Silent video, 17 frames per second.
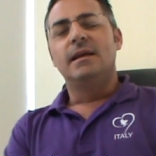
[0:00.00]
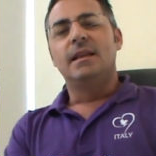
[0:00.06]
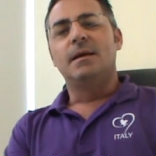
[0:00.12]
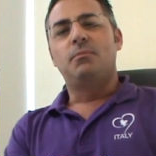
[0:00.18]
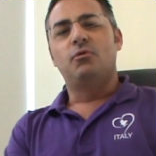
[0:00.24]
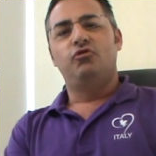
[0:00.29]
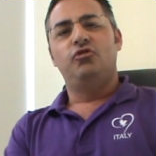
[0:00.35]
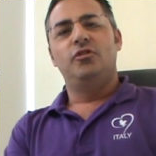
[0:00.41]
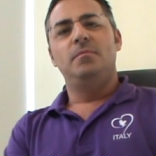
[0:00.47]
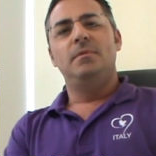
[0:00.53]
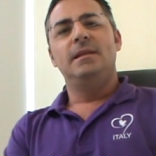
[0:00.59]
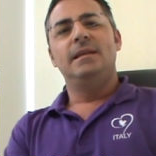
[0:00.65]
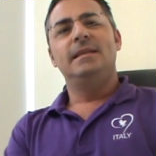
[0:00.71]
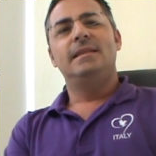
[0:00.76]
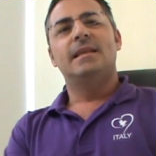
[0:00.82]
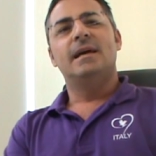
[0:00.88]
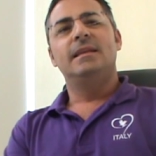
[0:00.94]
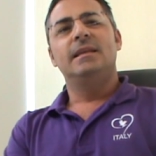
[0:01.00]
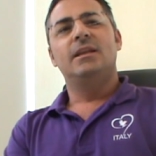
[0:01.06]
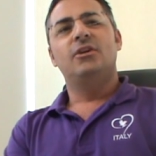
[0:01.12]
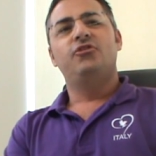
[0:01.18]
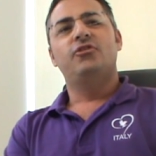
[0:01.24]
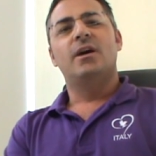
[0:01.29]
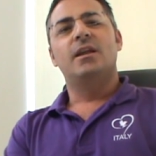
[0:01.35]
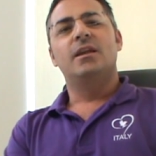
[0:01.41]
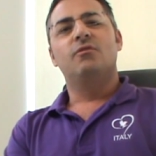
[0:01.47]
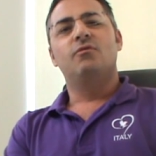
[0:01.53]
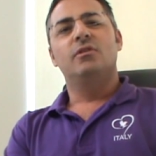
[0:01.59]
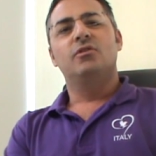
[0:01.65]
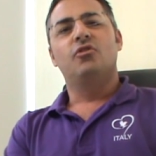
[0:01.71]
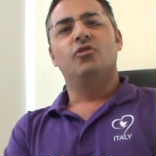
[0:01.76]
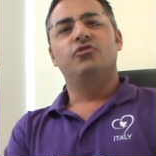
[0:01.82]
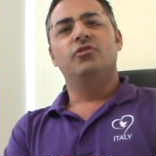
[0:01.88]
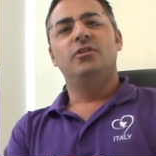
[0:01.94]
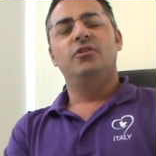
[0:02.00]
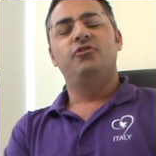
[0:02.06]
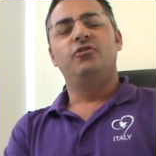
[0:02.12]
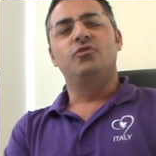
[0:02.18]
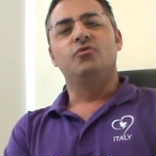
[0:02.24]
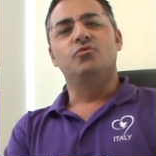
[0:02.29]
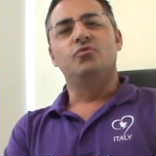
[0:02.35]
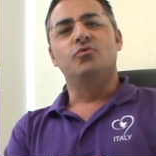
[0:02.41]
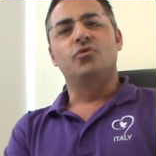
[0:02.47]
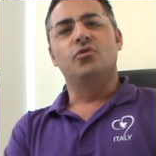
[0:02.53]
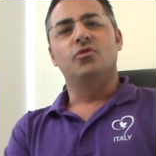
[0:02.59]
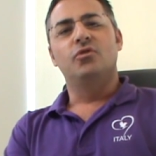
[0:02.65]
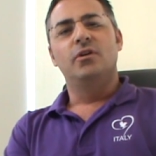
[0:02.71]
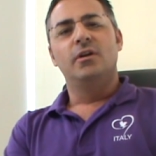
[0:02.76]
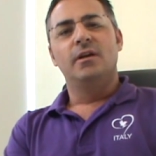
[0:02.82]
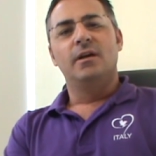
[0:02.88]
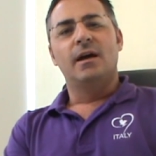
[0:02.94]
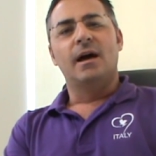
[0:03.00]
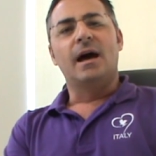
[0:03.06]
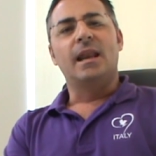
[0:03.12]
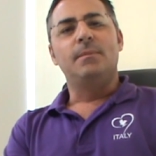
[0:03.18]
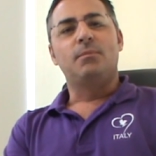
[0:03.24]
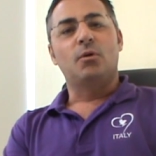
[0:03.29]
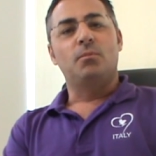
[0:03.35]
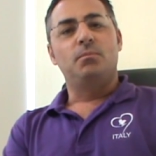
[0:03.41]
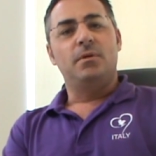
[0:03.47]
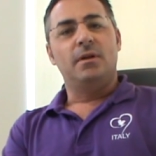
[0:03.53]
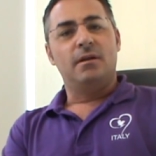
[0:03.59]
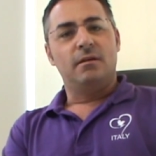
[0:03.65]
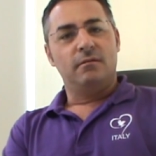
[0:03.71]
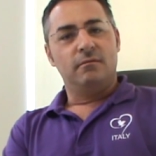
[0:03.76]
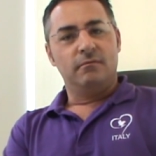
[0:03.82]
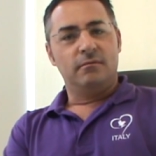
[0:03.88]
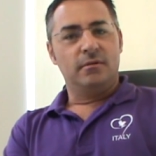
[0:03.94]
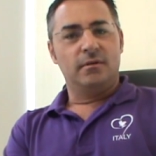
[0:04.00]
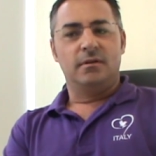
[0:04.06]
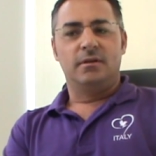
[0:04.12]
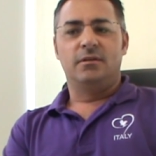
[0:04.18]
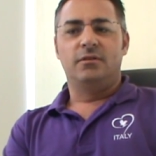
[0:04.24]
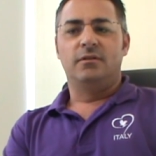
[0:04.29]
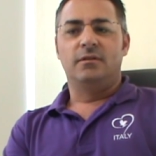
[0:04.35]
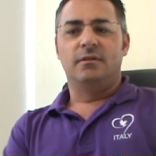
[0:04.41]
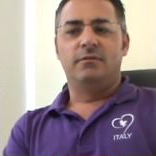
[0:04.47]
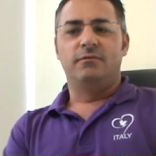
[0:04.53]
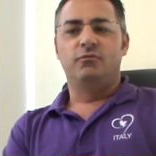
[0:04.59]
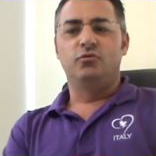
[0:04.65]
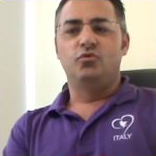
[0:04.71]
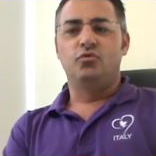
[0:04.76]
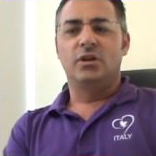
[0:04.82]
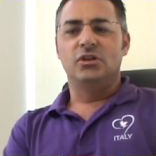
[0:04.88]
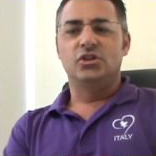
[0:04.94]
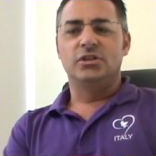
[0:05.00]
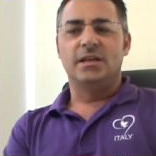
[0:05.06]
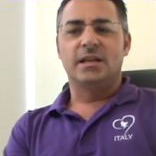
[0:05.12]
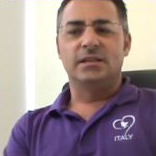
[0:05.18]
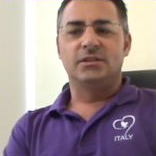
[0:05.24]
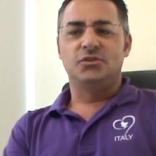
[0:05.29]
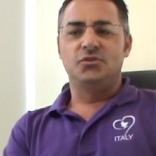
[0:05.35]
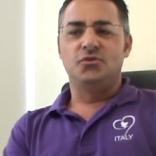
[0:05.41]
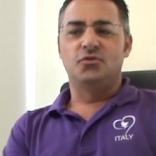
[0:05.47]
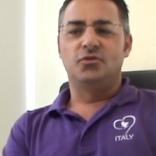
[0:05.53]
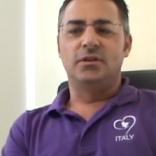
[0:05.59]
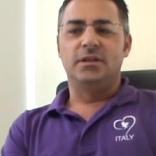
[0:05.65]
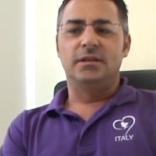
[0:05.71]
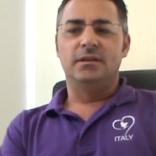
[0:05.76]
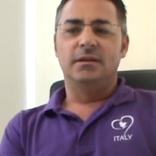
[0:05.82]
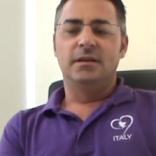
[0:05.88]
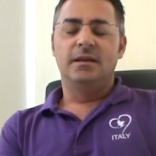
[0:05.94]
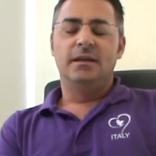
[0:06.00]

la possibilità di lasciare qualcosa di sicuro alle proprie eh, future generazioni.